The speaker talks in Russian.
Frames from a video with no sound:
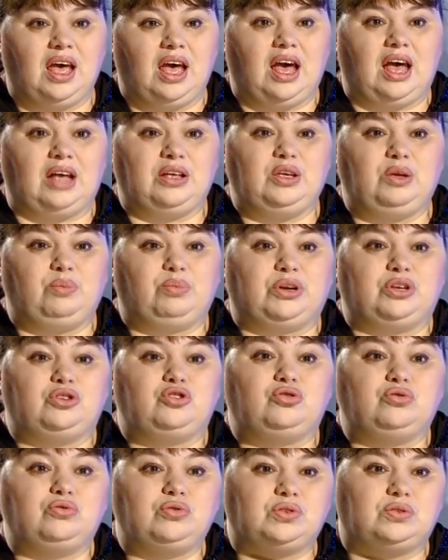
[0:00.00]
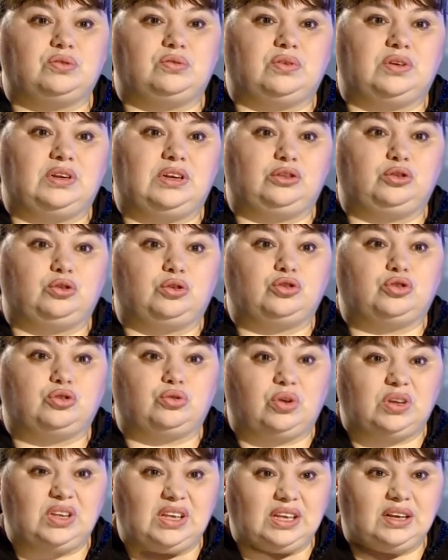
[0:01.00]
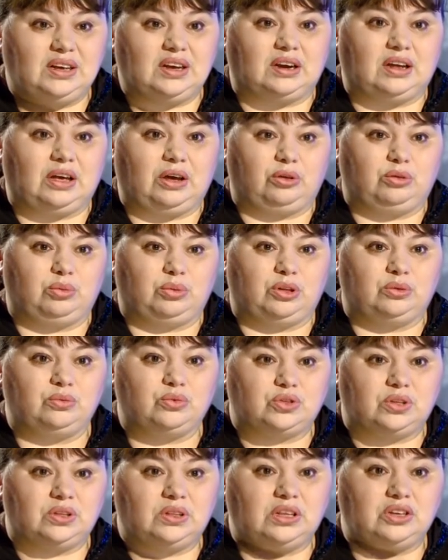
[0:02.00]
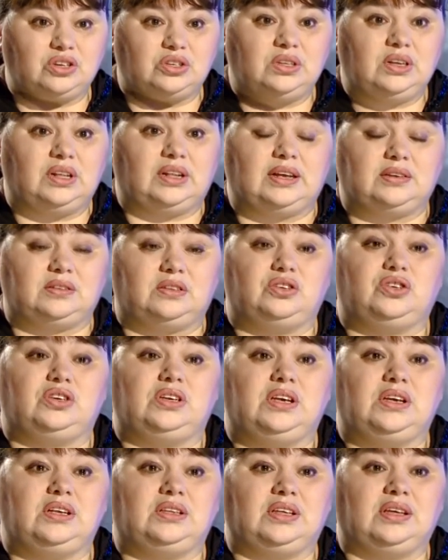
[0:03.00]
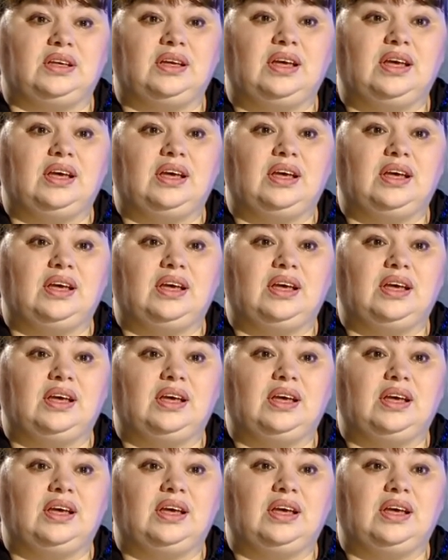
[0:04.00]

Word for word: они прочувствовали то, что они играют, потому что ночные ласточки это